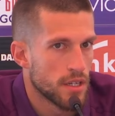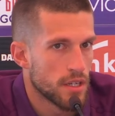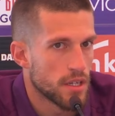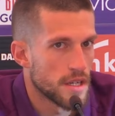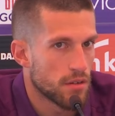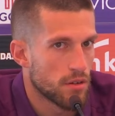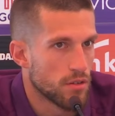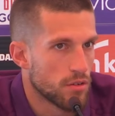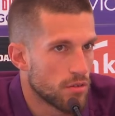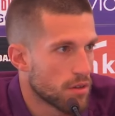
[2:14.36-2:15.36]
eh,
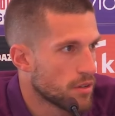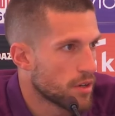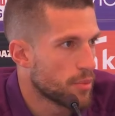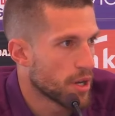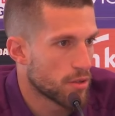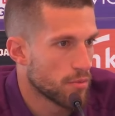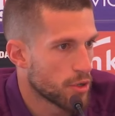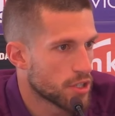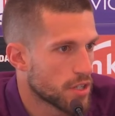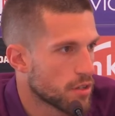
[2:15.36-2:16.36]
quando, quando, riparte un
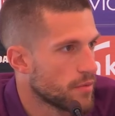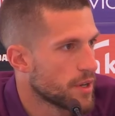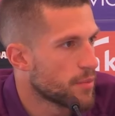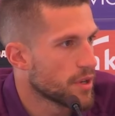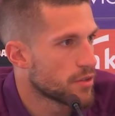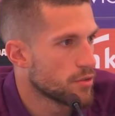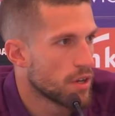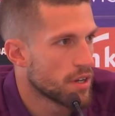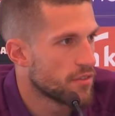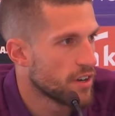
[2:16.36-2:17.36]
progetto come è ripartito due
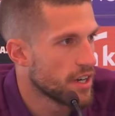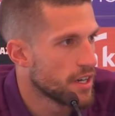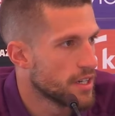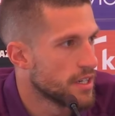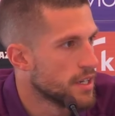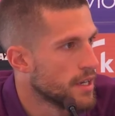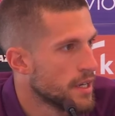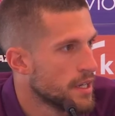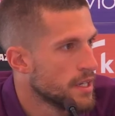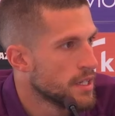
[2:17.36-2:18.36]
anni fa eh,
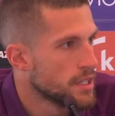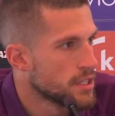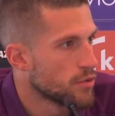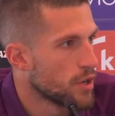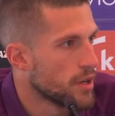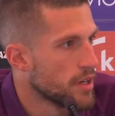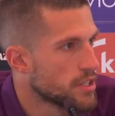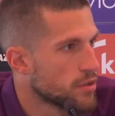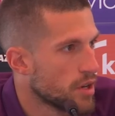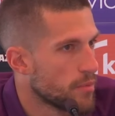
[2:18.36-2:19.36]
ci, vuole,
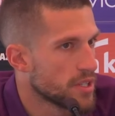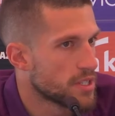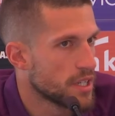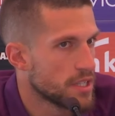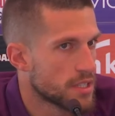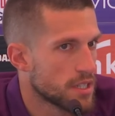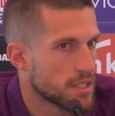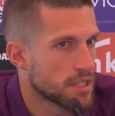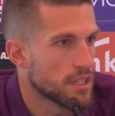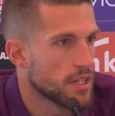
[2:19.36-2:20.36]
ci, vuole, pazienza,
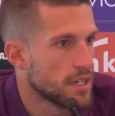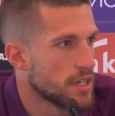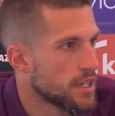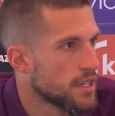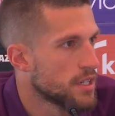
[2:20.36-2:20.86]
c'è da,